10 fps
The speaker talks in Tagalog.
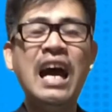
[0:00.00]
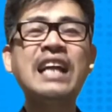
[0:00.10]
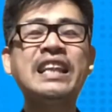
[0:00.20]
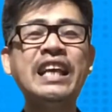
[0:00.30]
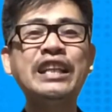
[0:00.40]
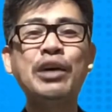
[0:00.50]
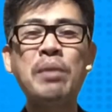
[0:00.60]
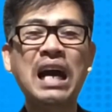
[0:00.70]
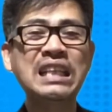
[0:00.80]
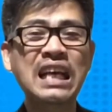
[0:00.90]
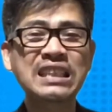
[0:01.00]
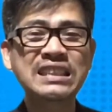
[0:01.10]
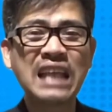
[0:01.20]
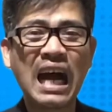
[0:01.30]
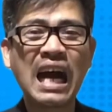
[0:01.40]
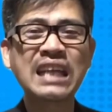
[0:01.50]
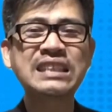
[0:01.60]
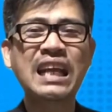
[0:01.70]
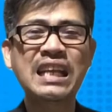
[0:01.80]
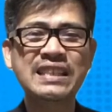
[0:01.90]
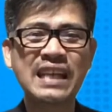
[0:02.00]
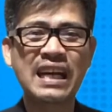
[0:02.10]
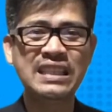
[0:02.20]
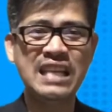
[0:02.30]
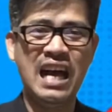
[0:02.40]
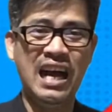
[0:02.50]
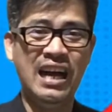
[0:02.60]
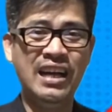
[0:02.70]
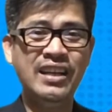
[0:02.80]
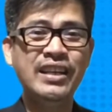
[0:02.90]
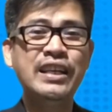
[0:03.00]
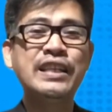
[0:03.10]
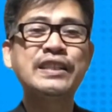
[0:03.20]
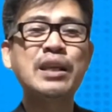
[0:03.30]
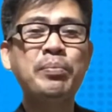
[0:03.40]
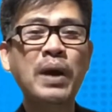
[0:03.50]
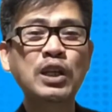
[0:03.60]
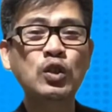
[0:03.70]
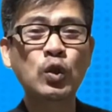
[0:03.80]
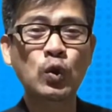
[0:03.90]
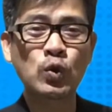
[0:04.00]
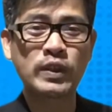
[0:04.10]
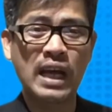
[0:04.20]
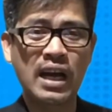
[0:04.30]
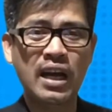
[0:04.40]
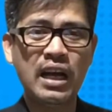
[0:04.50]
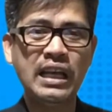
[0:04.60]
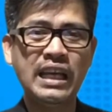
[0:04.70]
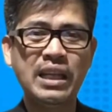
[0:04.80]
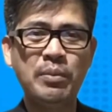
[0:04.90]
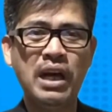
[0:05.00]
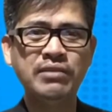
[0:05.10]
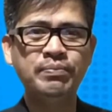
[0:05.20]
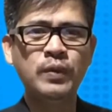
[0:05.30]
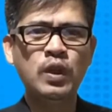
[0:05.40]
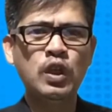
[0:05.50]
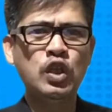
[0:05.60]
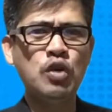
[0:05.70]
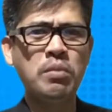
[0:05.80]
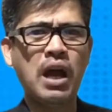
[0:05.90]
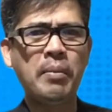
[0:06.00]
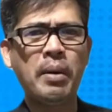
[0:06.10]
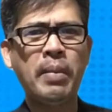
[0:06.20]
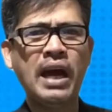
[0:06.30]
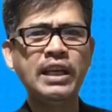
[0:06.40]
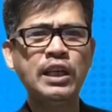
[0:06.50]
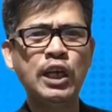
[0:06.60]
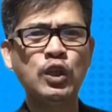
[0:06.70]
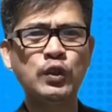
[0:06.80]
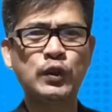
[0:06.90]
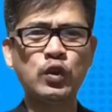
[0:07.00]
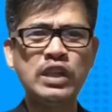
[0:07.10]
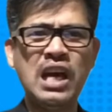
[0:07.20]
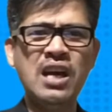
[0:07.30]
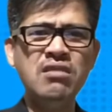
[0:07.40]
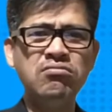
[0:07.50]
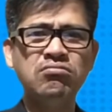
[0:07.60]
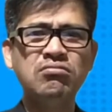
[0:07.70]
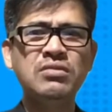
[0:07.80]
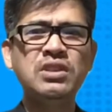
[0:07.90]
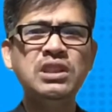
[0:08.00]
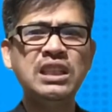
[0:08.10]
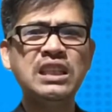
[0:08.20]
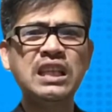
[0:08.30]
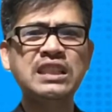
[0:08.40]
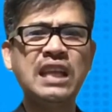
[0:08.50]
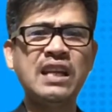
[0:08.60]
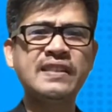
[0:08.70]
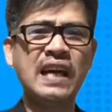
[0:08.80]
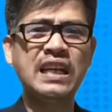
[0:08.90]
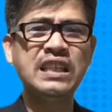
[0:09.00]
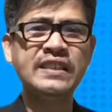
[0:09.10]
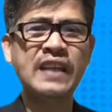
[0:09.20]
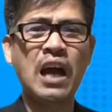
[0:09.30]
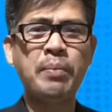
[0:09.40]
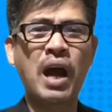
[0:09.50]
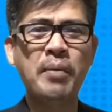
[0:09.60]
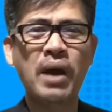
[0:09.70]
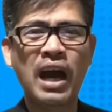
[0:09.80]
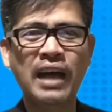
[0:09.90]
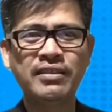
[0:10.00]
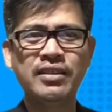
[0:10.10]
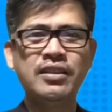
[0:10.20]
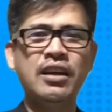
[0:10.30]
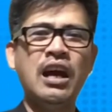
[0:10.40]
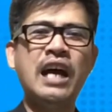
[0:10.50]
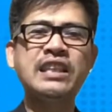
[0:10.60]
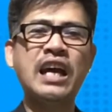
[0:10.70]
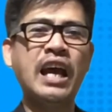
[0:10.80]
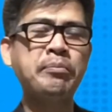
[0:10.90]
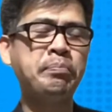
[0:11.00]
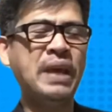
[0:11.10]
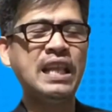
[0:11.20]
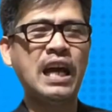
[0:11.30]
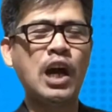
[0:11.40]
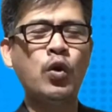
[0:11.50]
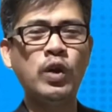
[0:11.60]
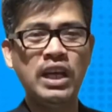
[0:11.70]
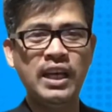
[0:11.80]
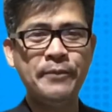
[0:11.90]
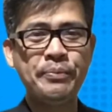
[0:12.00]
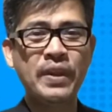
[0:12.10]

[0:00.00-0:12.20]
at yan ang mga nagdadala sa kanya sa pagdurusa. Kaya naman, yung mga babaeng ginusto niya, yan ang nagdala sa kanya sa kapahamakan at ang pinakahuli